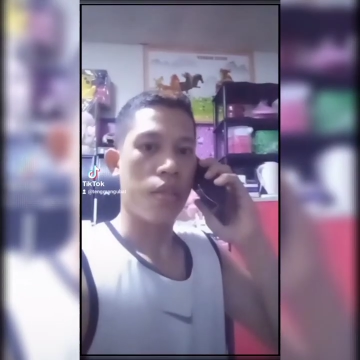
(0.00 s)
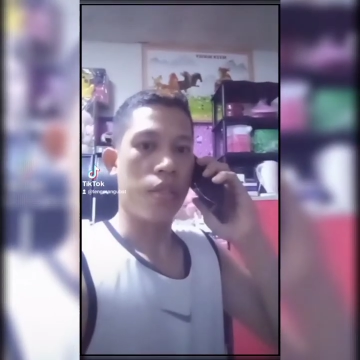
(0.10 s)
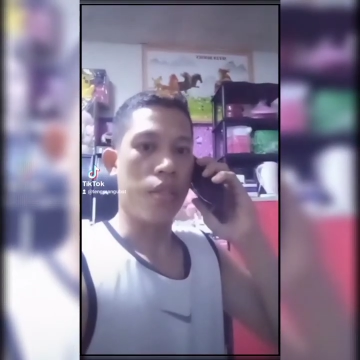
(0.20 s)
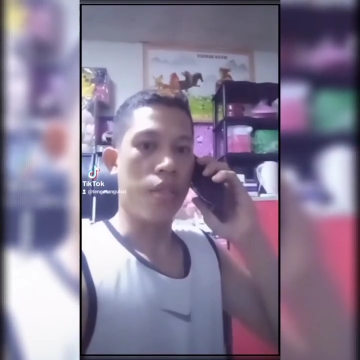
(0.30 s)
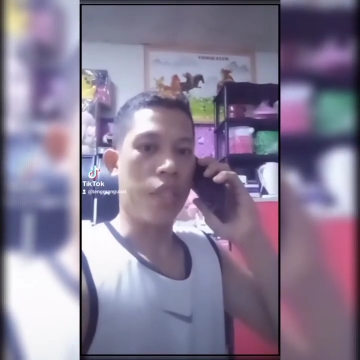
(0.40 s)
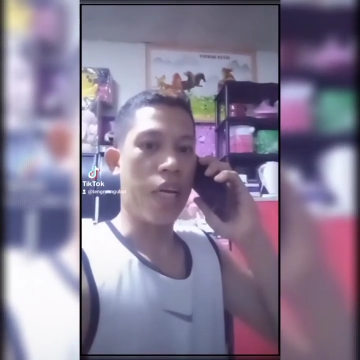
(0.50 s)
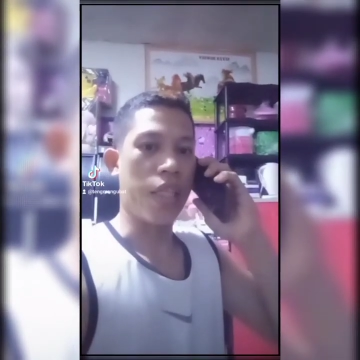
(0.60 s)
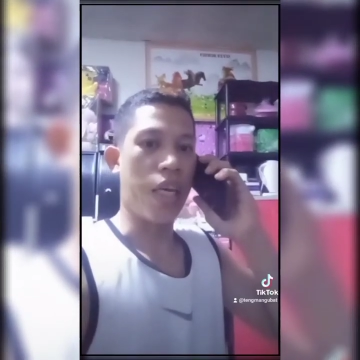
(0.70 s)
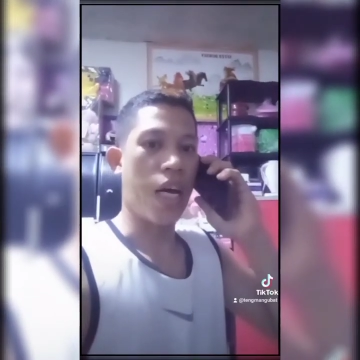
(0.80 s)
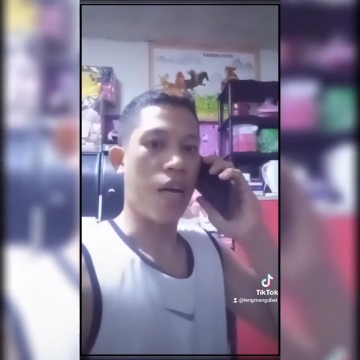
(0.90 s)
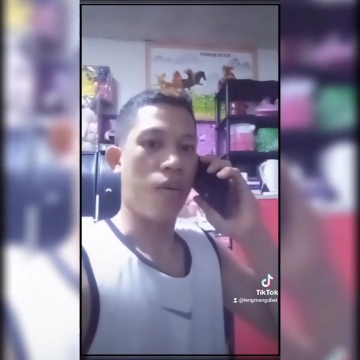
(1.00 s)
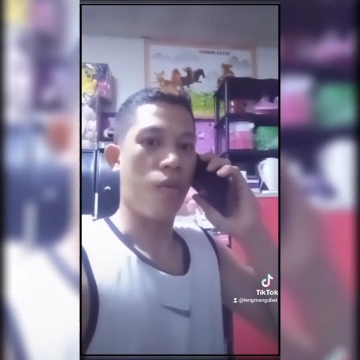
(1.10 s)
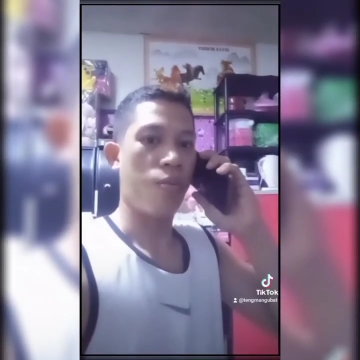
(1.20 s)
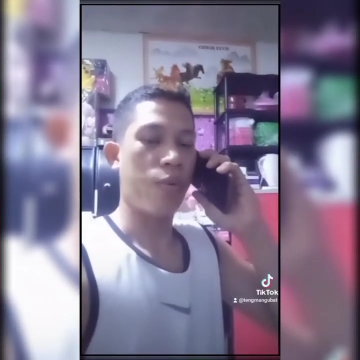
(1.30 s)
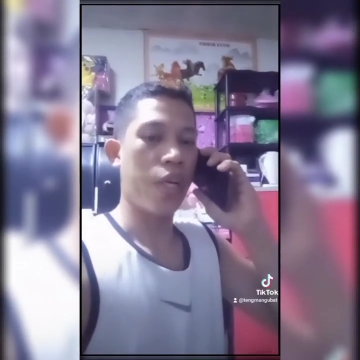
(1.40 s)
Tika, tika. Huwag mo
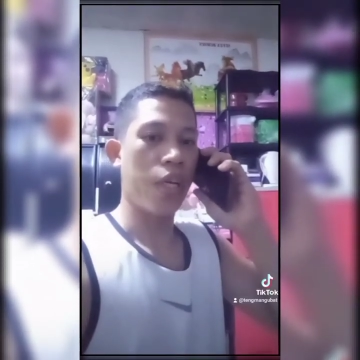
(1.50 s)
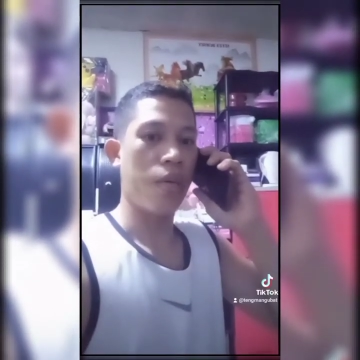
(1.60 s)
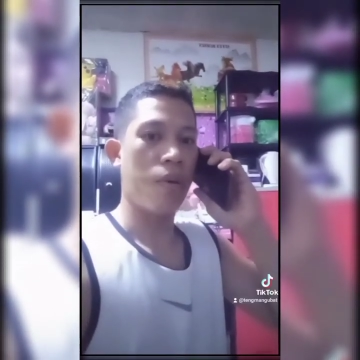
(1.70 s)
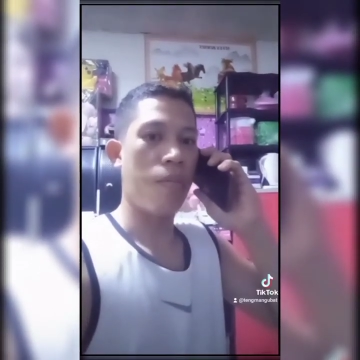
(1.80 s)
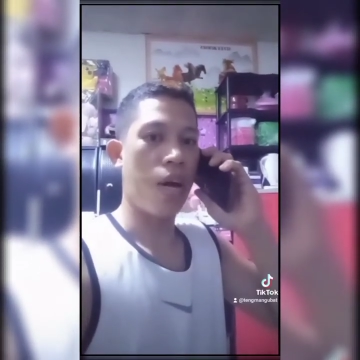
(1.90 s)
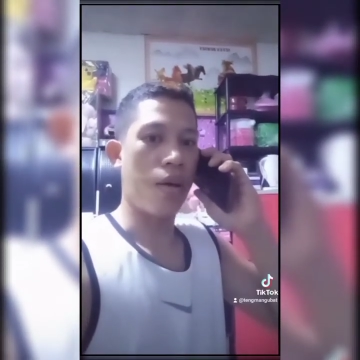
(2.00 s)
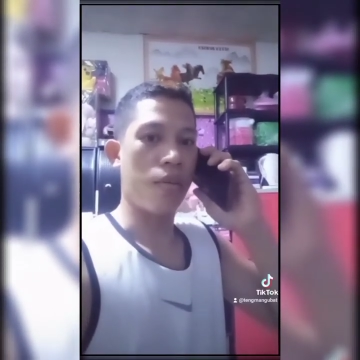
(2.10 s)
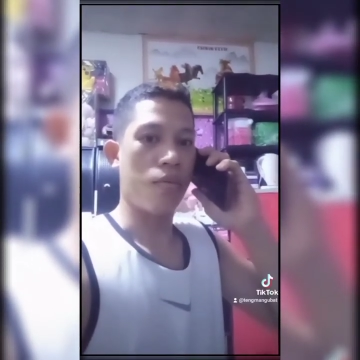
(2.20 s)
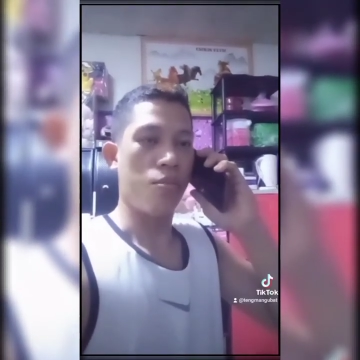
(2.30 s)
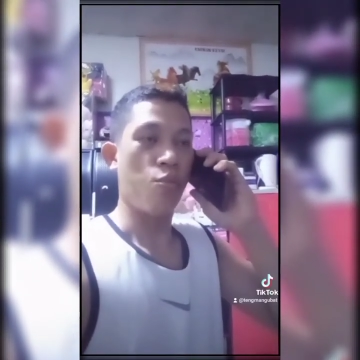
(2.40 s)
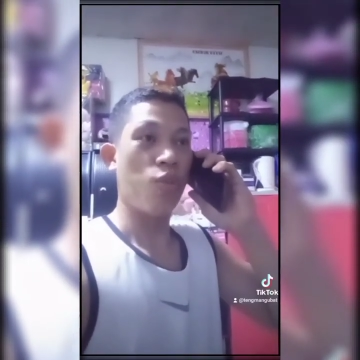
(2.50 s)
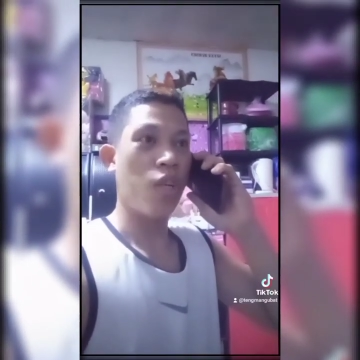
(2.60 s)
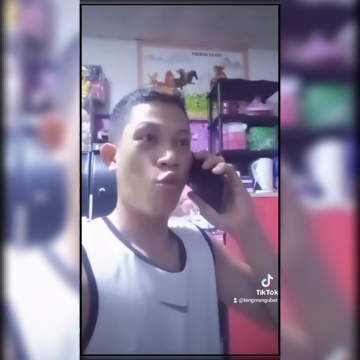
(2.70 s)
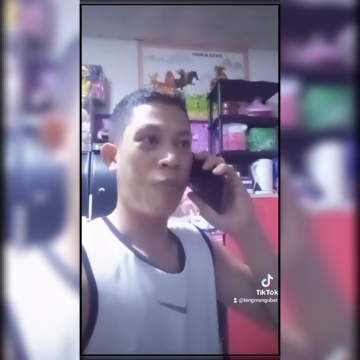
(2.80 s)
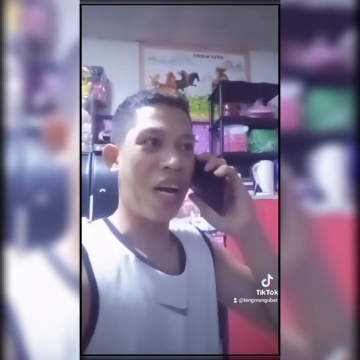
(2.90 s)
na lang ibaba. Hindi ko
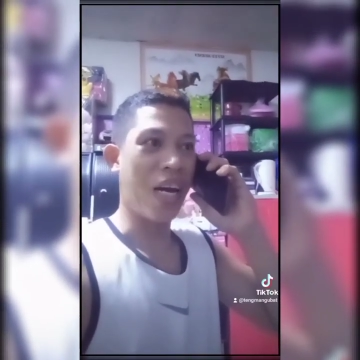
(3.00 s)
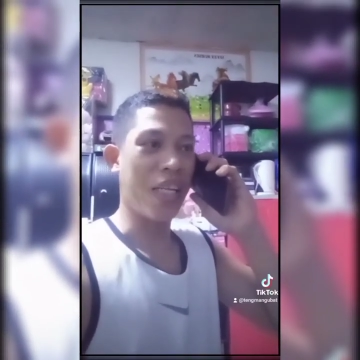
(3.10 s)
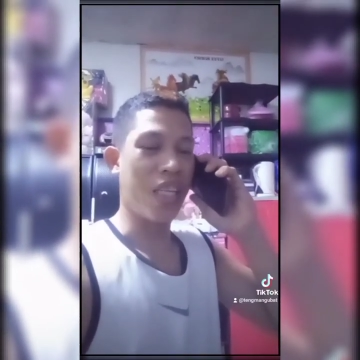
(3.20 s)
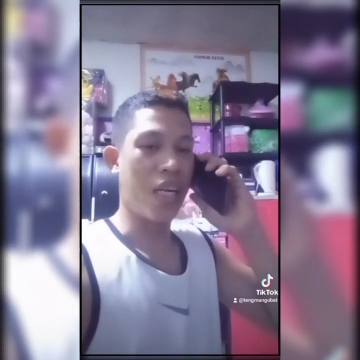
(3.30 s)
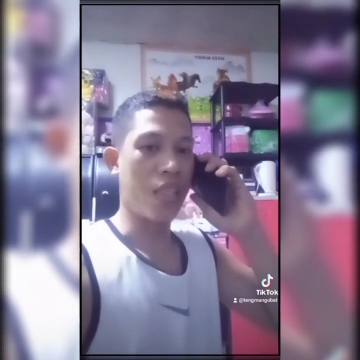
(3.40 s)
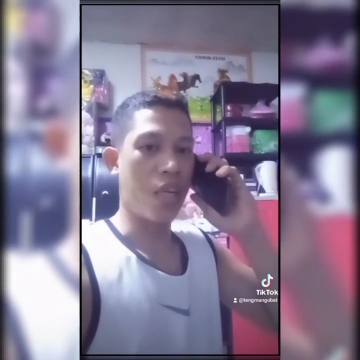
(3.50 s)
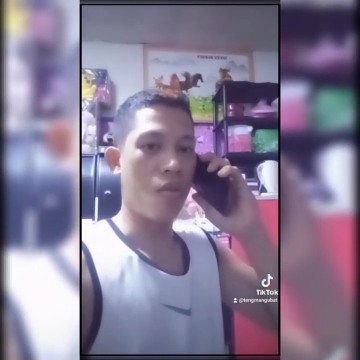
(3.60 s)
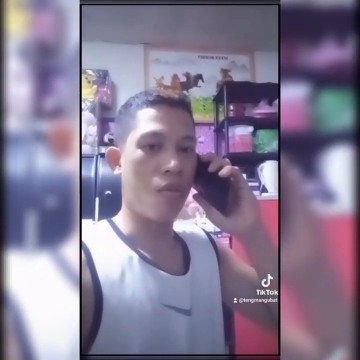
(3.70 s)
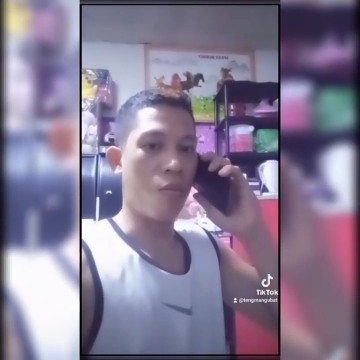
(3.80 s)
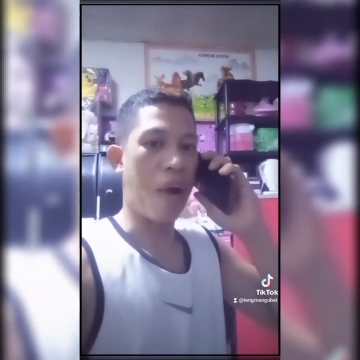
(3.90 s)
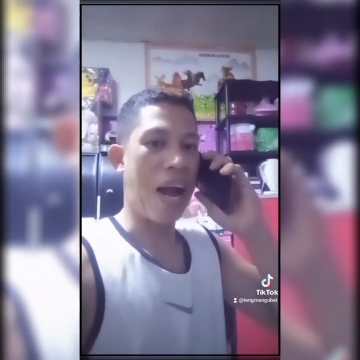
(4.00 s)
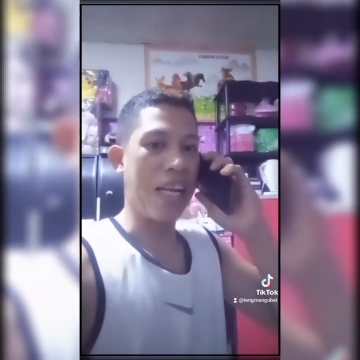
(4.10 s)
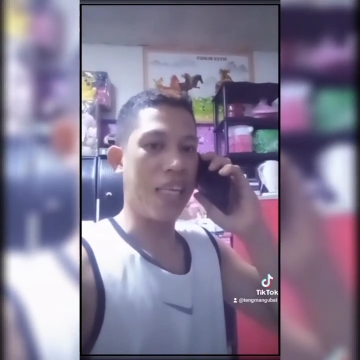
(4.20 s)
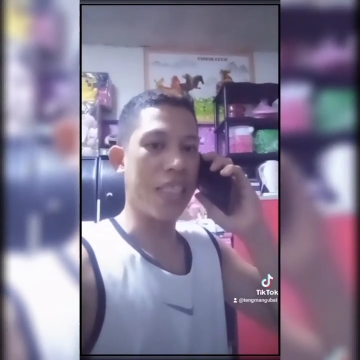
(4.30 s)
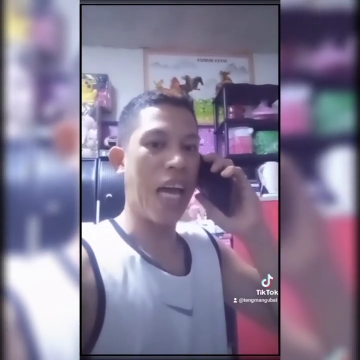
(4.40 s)
pa nga tinatanong kung mahal
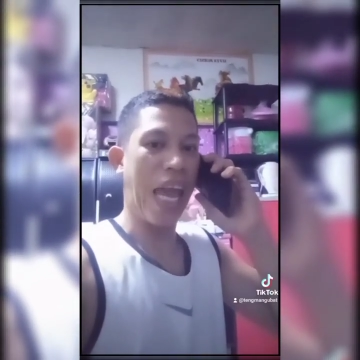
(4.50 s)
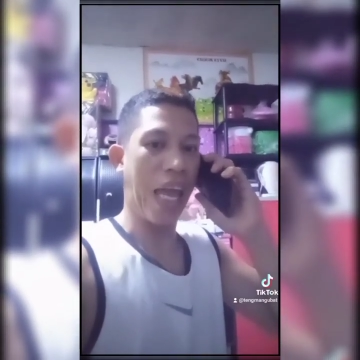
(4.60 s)
kita eh.